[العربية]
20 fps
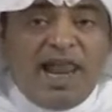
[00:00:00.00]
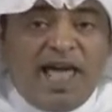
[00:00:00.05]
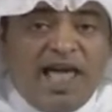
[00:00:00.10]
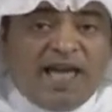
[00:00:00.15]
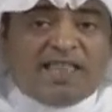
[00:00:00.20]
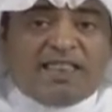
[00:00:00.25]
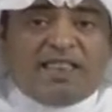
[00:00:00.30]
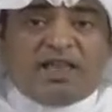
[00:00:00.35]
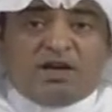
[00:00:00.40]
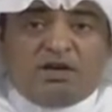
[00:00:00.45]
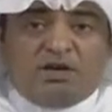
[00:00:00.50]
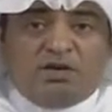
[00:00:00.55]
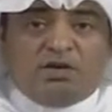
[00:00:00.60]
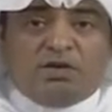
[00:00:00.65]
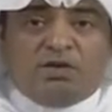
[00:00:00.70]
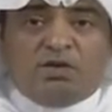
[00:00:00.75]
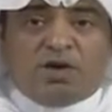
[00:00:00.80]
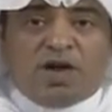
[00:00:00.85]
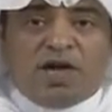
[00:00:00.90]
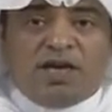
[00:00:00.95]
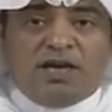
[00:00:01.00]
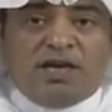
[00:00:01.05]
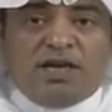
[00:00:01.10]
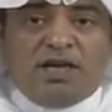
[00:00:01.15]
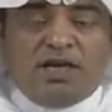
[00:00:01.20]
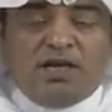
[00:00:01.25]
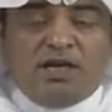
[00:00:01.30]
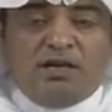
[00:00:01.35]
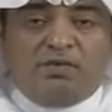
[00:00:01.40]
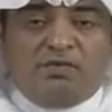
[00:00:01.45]
الأكثر حضورا
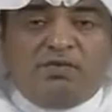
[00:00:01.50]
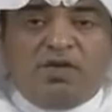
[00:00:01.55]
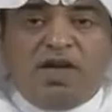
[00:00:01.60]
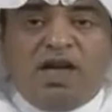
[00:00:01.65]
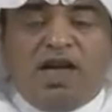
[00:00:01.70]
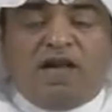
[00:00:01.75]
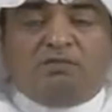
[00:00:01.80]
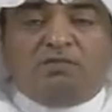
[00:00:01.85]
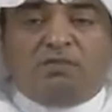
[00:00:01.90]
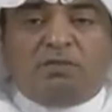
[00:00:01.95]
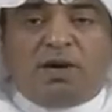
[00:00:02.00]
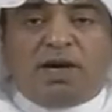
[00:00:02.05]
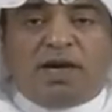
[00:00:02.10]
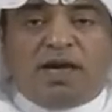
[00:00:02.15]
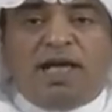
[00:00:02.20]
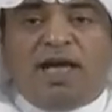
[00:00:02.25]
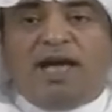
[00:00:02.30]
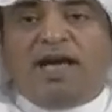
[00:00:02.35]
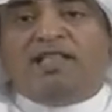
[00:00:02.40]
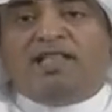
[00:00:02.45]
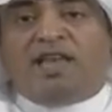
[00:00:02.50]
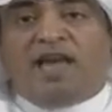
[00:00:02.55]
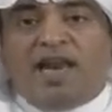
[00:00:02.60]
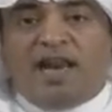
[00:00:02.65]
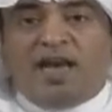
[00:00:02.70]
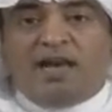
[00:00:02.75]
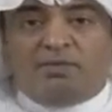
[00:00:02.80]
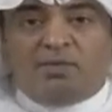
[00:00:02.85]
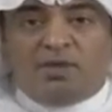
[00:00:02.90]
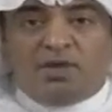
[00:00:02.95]
في المباريات
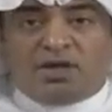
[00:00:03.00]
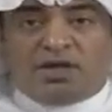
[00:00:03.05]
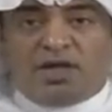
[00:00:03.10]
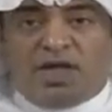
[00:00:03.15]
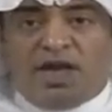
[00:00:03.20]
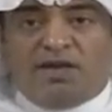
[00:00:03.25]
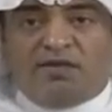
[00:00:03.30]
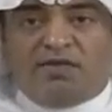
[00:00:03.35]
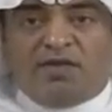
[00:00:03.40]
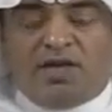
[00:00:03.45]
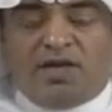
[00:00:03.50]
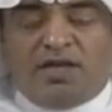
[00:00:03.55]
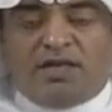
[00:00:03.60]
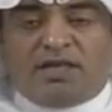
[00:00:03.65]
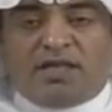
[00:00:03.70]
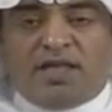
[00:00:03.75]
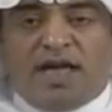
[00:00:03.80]
على مختلف